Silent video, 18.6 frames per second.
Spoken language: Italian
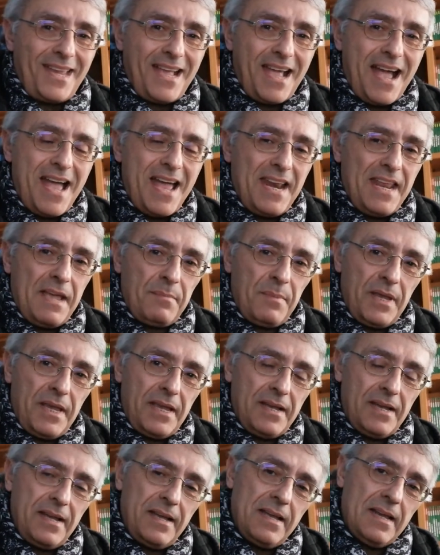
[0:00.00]
Cari
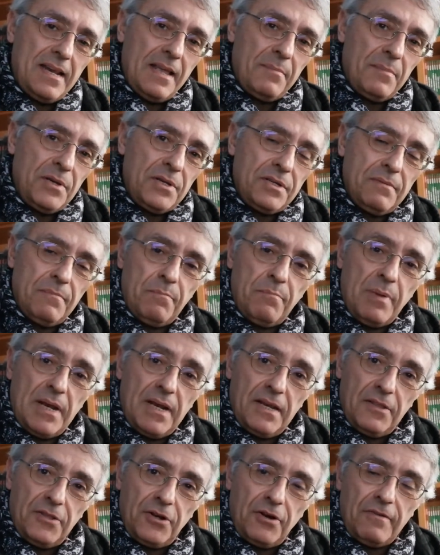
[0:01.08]
amiche e cari amici,
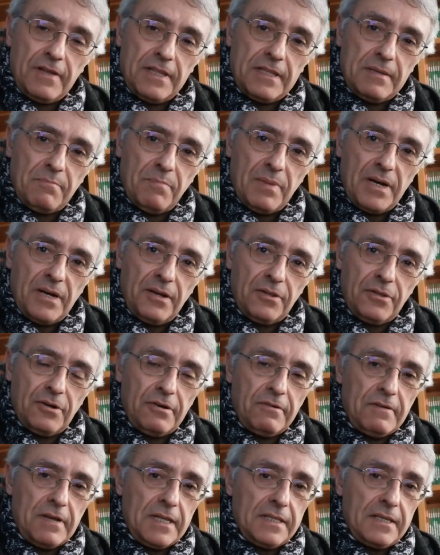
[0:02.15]
ben ritrovati e ben
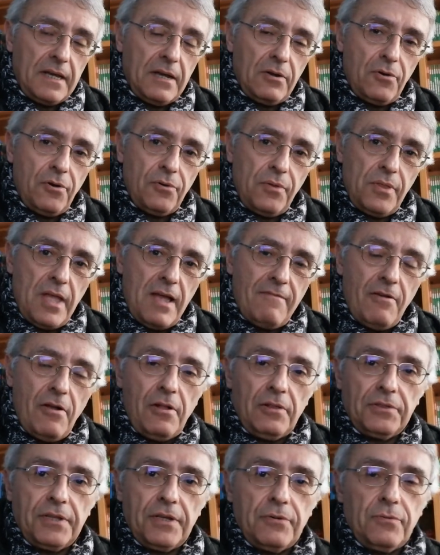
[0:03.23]
ritrovati ancora una
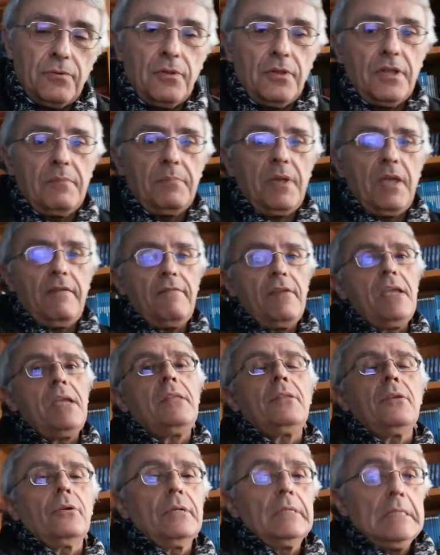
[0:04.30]
volta in uno dei miei
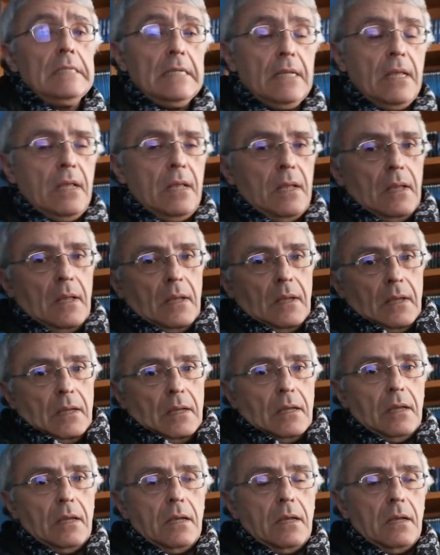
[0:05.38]
video.
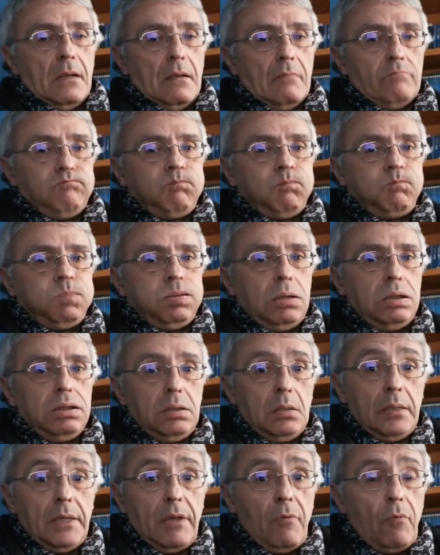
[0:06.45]
Eh,
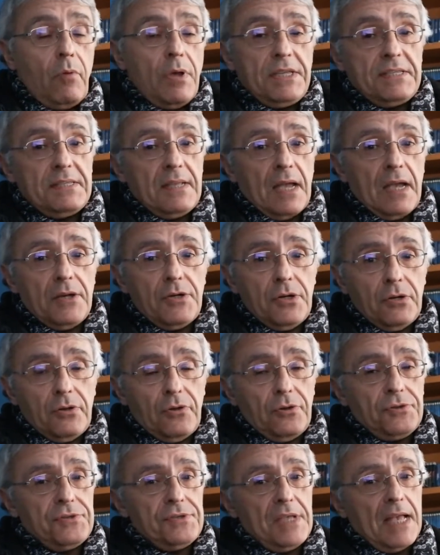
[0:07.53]
in questa
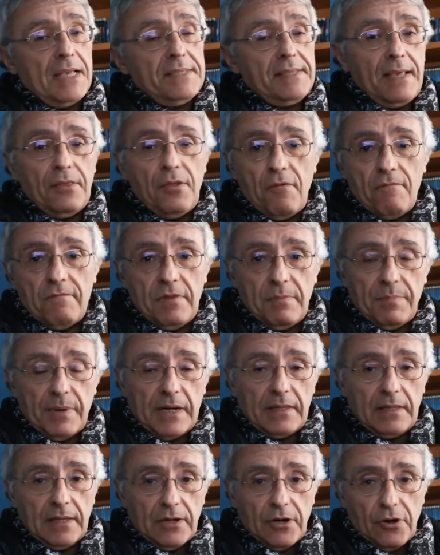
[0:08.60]
circostanza non vi
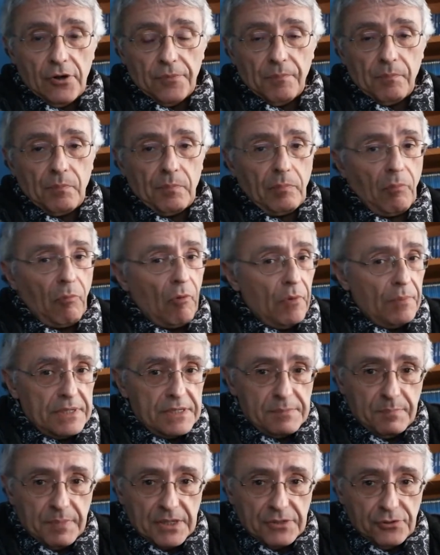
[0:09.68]
parlerò, come
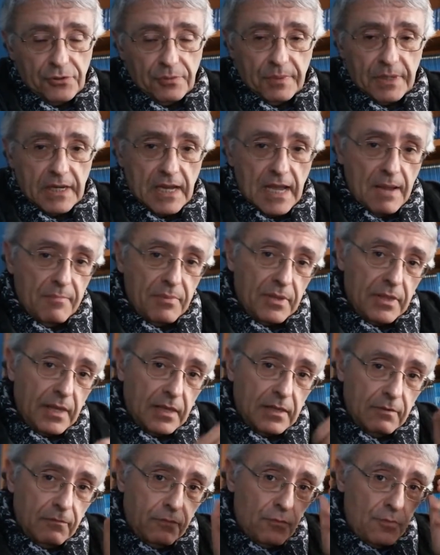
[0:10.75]
spesso mi
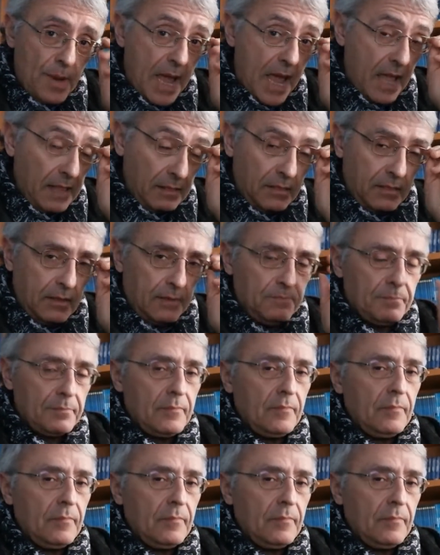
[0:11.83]
capita, di fumetti,